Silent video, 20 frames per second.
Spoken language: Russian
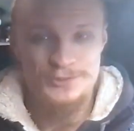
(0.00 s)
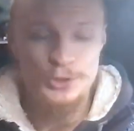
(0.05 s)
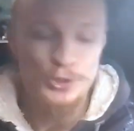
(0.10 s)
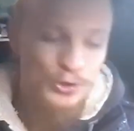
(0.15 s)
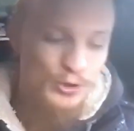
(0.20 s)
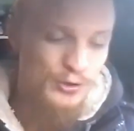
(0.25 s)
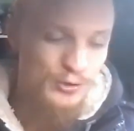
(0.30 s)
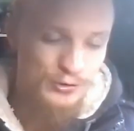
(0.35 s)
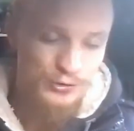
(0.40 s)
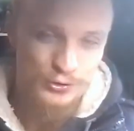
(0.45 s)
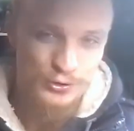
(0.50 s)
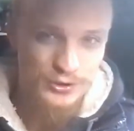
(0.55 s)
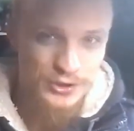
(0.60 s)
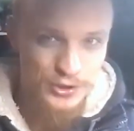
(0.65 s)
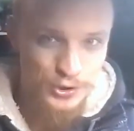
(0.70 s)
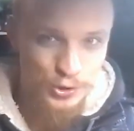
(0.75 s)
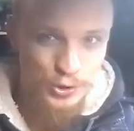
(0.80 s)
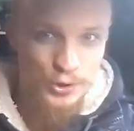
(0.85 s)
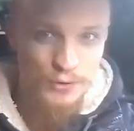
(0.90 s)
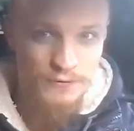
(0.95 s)
Все, что до
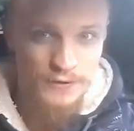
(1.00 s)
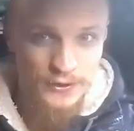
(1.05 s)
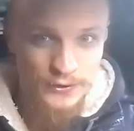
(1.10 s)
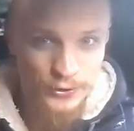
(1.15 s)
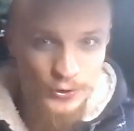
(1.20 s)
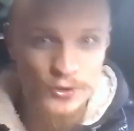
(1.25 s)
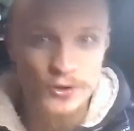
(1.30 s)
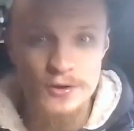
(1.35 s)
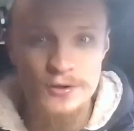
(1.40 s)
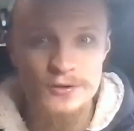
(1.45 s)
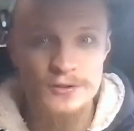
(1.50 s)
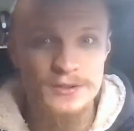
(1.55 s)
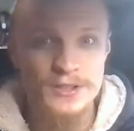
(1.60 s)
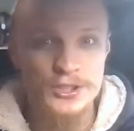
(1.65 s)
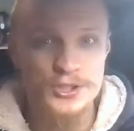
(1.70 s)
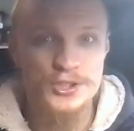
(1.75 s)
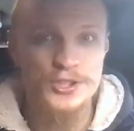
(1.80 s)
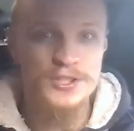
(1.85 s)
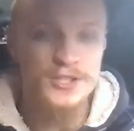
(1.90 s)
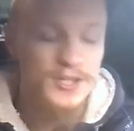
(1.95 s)
слова «но» —
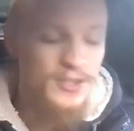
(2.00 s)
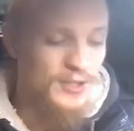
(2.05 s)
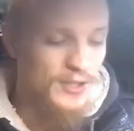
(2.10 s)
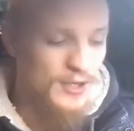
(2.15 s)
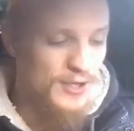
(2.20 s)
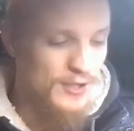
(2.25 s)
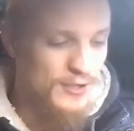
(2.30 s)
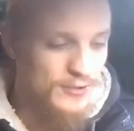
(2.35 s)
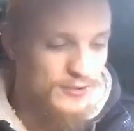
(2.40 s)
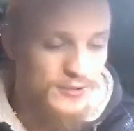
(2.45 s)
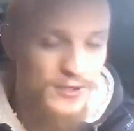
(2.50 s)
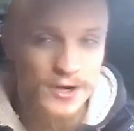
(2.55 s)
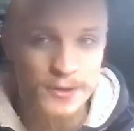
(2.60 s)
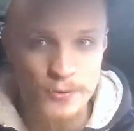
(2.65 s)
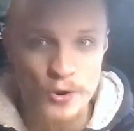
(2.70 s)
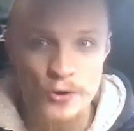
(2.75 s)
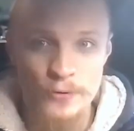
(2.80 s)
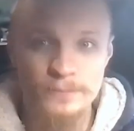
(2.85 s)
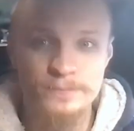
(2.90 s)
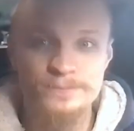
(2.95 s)
лошадиное
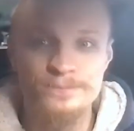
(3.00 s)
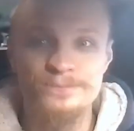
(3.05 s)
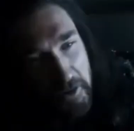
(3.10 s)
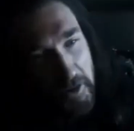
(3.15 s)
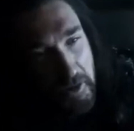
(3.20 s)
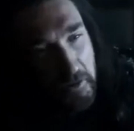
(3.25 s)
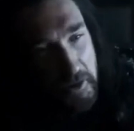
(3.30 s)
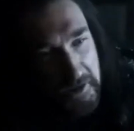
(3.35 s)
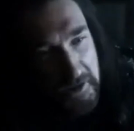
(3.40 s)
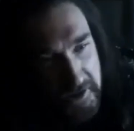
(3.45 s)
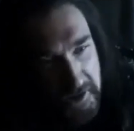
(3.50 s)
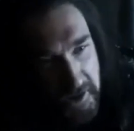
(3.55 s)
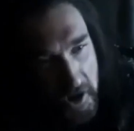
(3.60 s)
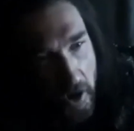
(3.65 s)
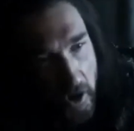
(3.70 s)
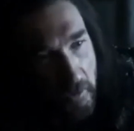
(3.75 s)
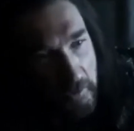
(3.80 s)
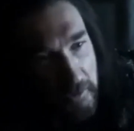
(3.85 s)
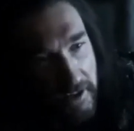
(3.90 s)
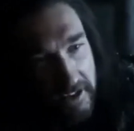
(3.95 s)
дерьмо. Мой
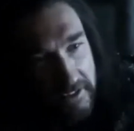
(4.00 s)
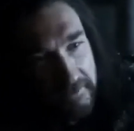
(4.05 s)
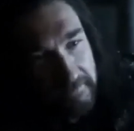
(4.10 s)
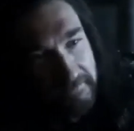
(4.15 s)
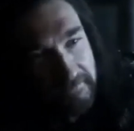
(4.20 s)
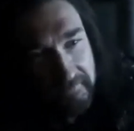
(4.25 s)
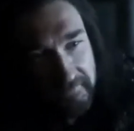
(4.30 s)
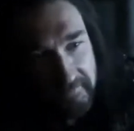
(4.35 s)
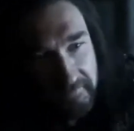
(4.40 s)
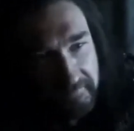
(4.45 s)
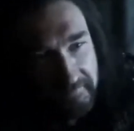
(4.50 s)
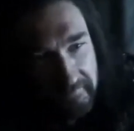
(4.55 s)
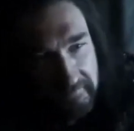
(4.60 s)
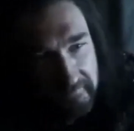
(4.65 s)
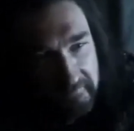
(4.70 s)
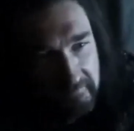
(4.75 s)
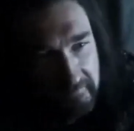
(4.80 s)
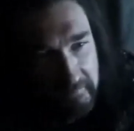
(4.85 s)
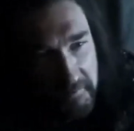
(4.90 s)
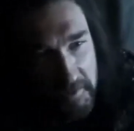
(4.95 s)
брат научил меня
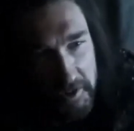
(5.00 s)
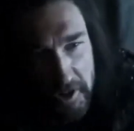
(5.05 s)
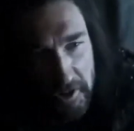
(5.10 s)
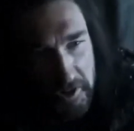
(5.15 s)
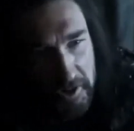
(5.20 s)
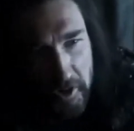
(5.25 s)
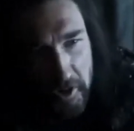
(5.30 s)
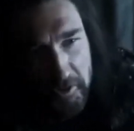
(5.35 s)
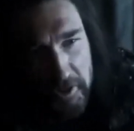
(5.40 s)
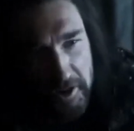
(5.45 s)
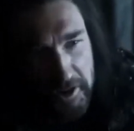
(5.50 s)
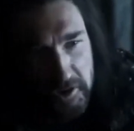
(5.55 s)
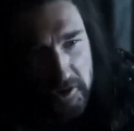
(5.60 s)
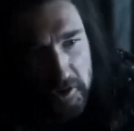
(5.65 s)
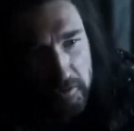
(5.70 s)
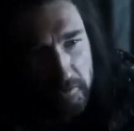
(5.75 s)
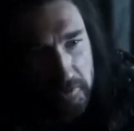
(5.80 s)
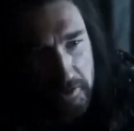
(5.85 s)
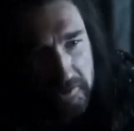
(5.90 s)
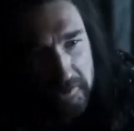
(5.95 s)
не обращать
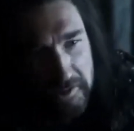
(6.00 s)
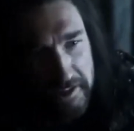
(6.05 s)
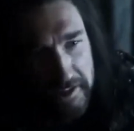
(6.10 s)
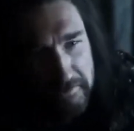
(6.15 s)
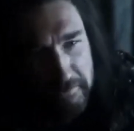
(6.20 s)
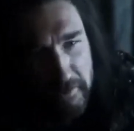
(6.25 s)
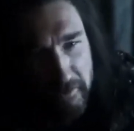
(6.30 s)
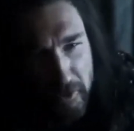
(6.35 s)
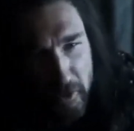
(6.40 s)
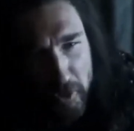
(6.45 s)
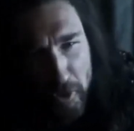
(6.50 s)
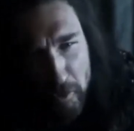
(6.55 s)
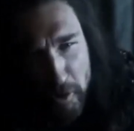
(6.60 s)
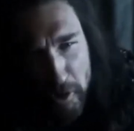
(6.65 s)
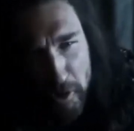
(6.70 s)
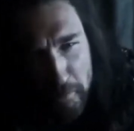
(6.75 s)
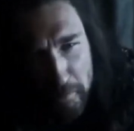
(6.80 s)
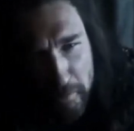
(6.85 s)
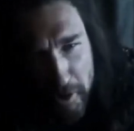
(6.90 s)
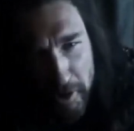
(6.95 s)
внимания на все,
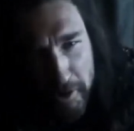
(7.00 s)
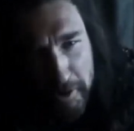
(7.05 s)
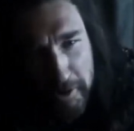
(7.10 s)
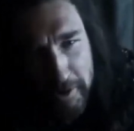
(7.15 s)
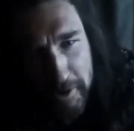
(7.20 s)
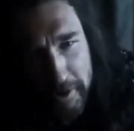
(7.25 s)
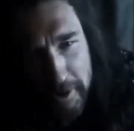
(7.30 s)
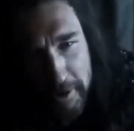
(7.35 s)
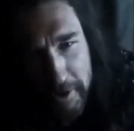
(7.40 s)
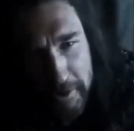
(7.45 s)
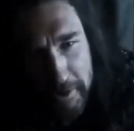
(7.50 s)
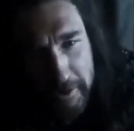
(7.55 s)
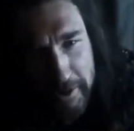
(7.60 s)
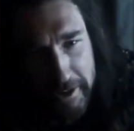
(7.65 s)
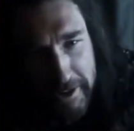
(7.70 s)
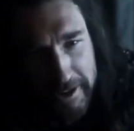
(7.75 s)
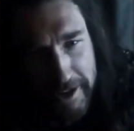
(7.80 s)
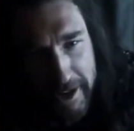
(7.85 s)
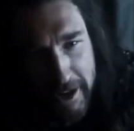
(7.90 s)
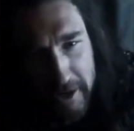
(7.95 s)
что говорят
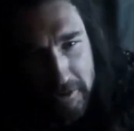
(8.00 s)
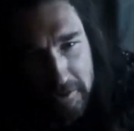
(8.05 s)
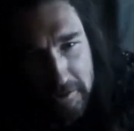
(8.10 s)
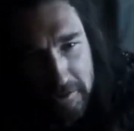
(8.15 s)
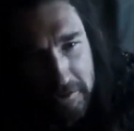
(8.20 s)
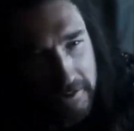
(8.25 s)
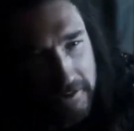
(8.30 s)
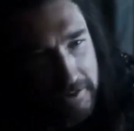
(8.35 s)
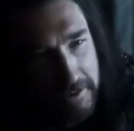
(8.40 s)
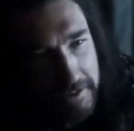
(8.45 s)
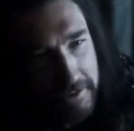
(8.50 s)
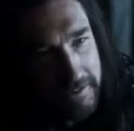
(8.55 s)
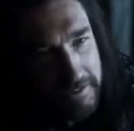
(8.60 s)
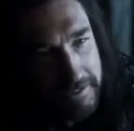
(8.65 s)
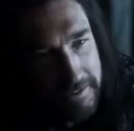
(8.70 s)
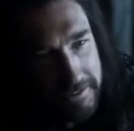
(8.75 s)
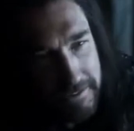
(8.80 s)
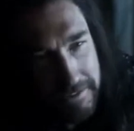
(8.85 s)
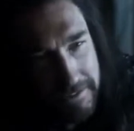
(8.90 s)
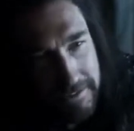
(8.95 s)
до слова
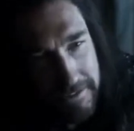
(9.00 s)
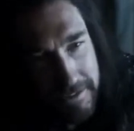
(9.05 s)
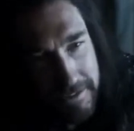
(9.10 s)
«но».